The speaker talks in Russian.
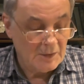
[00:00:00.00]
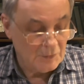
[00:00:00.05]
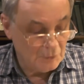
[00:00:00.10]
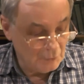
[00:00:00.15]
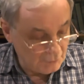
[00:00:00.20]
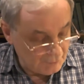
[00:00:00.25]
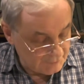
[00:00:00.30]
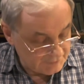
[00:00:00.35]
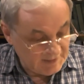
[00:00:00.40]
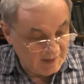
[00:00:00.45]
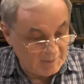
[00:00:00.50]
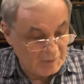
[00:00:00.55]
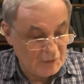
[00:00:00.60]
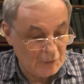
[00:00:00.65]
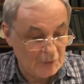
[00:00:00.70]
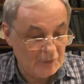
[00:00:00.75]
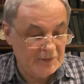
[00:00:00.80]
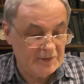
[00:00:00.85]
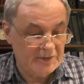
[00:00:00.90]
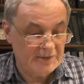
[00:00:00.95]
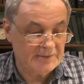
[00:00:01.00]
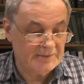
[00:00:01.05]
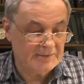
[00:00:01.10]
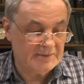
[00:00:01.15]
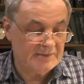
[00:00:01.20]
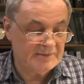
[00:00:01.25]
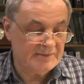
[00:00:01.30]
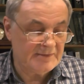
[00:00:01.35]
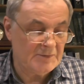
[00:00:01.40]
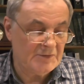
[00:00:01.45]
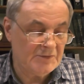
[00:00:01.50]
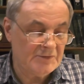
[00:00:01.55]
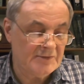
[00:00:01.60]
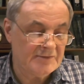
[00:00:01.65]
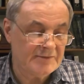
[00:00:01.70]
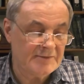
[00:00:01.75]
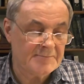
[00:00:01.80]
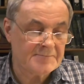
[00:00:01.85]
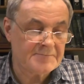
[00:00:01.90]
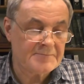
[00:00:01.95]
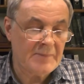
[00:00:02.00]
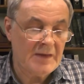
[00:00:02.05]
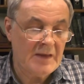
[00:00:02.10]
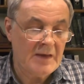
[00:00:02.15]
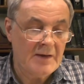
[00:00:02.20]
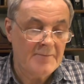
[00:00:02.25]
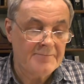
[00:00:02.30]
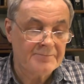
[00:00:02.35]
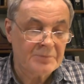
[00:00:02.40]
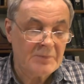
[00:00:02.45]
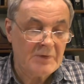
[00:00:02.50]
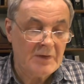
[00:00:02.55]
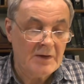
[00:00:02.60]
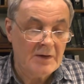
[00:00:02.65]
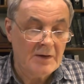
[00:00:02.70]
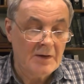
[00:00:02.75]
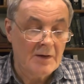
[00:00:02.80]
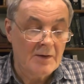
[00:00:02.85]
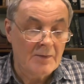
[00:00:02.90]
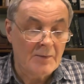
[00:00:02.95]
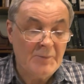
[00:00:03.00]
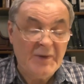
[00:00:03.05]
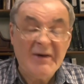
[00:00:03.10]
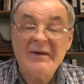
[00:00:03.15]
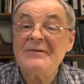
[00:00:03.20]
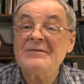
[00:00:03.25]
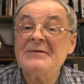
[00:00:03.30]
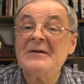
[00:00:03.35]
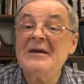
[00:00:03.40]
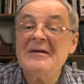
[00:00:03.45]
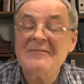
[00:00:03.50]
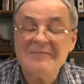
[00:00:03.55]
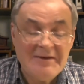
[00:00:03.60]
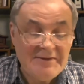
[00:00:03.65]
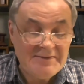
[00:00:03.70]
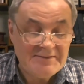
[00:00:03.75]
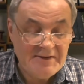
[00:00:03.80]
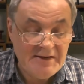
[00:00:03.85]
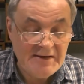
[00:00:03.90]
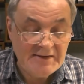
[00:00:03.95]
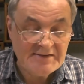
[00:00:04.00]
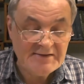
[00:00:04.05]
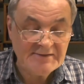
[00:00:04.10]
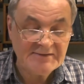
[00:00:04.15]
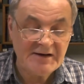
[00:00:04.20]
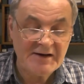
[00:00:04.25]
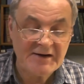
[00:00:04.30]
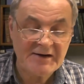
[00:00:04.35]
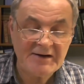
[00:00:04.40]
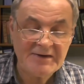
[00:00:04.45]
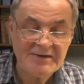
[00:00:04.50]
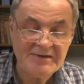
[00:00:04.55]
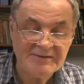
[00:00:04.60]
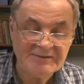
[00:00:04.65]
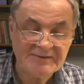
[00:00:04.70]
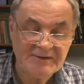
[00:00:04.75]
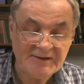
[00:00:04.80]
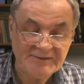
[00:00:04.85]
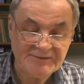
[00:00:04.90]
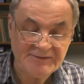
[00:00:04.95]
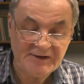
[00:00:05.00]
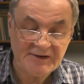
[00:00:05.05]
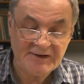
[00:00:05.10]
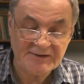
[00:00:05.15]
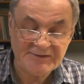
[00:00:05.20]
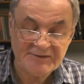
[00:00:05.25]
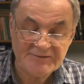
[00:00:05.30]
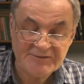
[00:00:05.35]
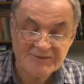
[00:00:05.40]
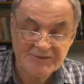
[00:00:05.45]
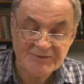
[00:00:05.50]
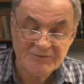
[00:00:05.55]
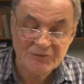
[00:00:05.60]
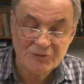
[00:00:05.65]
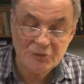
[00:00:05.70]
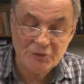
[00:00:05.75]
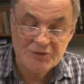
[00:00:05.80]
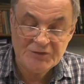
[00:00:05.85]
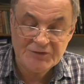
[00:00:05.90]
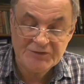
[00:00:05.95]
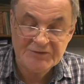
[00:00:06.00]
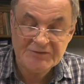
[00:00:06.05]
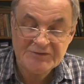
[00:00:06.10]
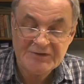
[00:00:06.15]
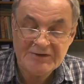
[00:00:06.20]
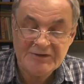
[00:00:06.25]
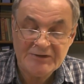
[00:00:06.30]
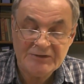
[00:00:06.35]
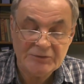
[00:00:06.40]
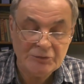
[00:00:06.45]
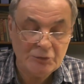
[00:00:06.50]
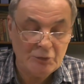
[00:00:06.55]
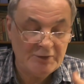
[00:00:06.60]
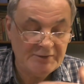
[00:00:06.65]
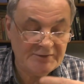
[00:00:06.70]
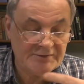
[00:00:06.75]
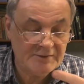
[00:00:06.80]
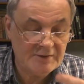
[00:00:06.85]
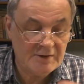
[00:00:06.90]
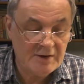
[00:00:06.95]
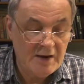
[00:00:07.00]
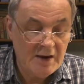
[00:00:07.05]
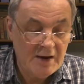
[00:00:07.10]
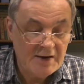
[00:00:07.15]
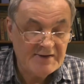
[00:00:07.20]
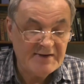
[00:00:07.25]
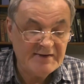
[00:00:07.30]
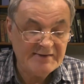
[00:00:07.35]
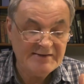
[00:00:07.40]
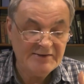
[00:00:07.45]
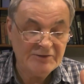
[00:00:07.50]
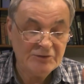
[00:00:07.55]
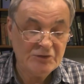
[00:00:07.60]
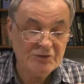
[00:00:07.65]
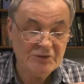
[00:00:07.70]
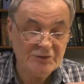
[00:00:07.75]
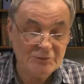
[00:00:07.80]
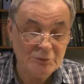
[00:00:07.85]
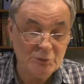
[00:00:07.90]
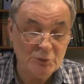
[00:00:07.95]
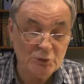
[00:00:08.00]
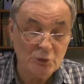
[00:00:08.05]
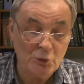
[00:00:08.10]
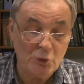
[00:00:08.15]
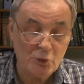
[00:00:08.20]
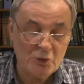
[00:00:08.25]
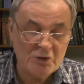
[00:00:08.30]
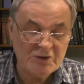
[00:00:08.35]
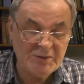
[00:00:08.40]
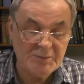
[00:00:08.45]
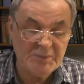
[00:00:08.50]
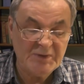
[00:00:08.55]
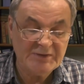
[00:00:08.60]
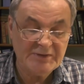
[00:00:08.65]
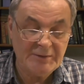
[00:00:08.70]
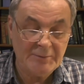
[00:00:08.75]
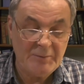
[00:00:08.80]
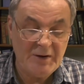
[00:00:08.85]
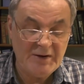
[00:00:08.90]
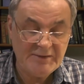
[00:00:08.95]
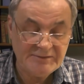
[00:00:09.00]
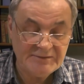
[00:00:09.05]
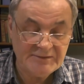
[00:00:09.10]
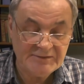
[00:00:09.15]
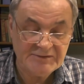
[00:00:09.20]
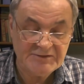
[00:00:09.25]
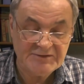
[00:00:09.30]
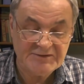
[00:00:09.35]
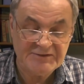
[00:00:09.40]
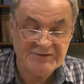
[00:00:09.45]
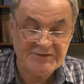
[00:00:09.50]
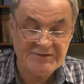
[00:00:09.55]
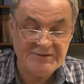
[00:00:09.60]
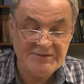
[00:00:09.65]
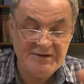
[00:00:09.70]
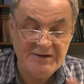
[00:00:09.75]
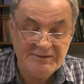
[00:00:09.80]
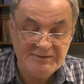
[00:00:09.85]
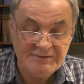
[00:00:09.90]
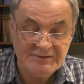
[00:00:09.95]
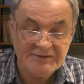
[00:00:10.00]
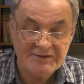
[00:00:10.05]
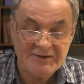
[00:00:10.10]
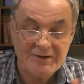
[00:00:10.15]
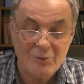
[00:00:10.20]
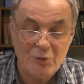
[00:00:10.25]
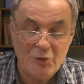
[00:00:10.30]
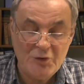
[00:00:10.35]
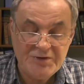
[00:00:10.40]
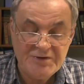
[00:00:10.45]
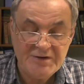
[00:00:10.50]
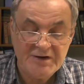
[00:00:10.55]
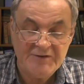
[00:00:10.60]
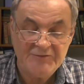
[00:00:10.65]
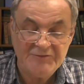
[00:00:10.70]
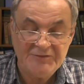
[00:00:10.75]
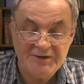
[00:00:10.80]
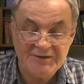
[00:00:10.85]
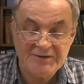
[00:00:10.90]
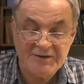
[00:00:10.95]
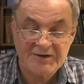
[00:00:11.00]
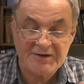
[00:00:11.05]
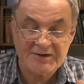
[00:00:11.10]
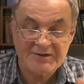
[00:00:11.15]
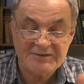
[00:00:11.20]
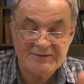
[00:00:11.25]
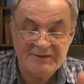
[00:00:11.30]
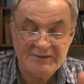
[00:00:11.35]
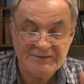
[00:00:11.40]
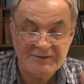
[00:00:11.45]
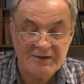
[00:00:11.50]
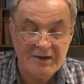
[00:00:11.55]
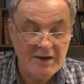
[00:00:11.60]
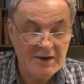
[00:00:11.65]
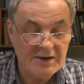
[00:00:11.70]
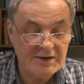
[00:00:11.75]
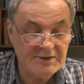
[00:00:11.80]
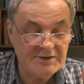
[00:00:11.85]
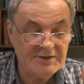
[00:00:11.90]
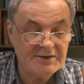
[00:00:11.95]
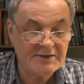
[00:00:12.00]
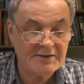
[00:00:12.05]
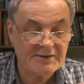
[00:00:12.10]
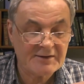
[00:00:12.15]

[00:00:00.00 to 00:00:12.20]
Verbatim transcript: Ну, там другие, так сказать, сами ситуации. Приостановить деятельность организации, оказавшейся в зоне чрезвычайной ситуации, если существует угроза безопасности жизнедеятельности работников данной организации и не